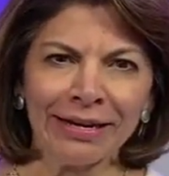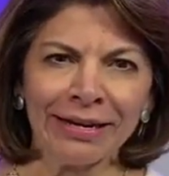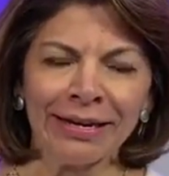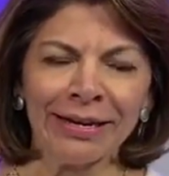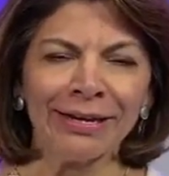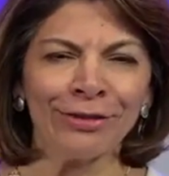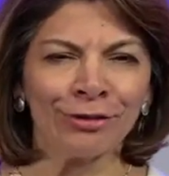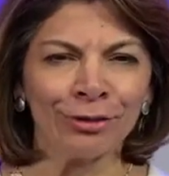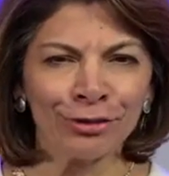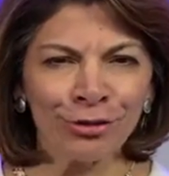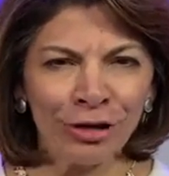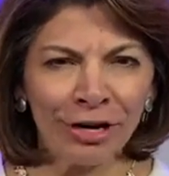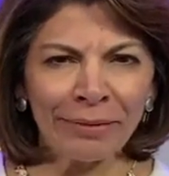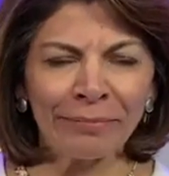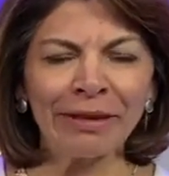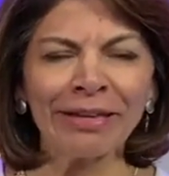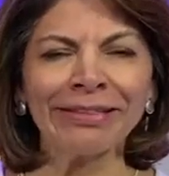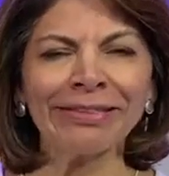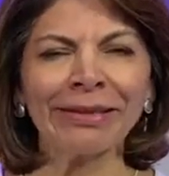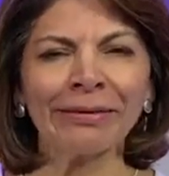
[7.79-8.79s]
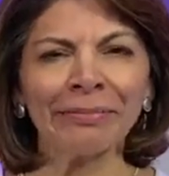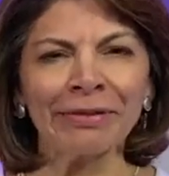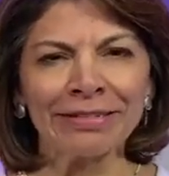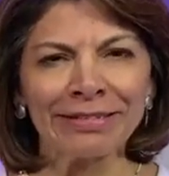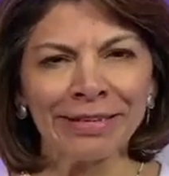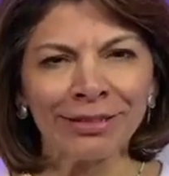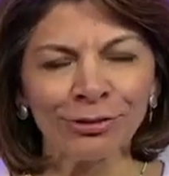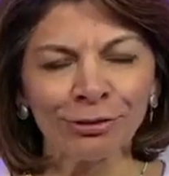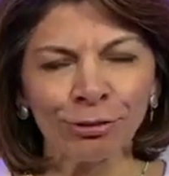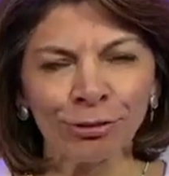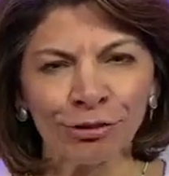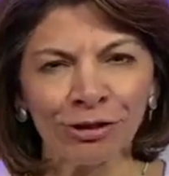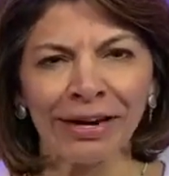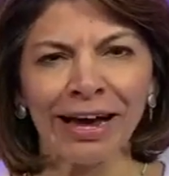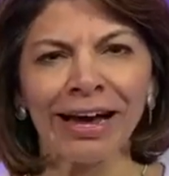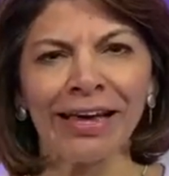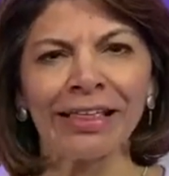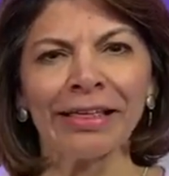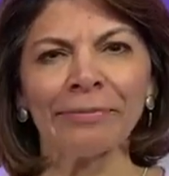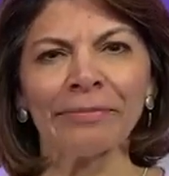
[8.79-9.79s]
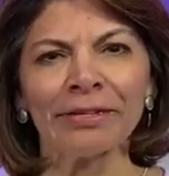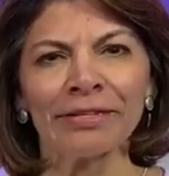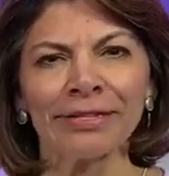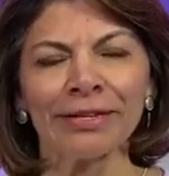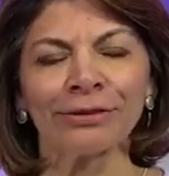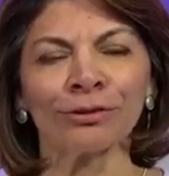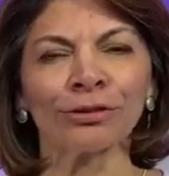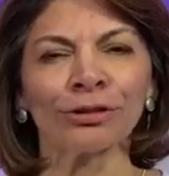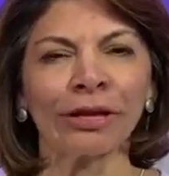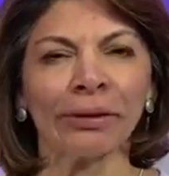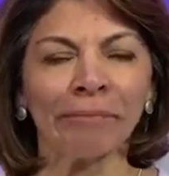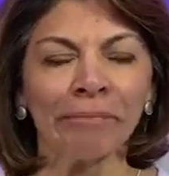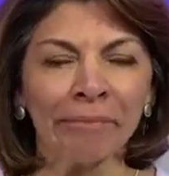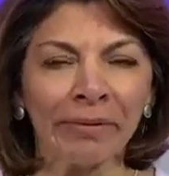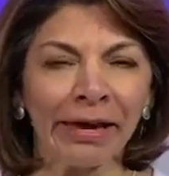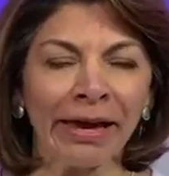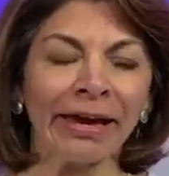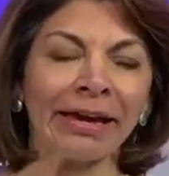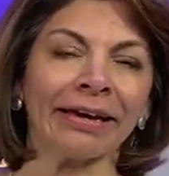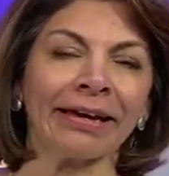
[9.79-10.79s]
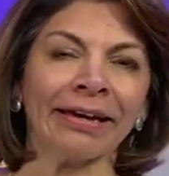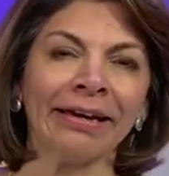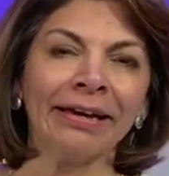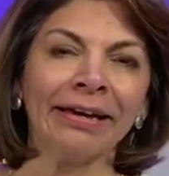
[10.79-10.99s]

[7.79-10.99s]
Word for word: Eh, no solamente me siento honrada, me siento también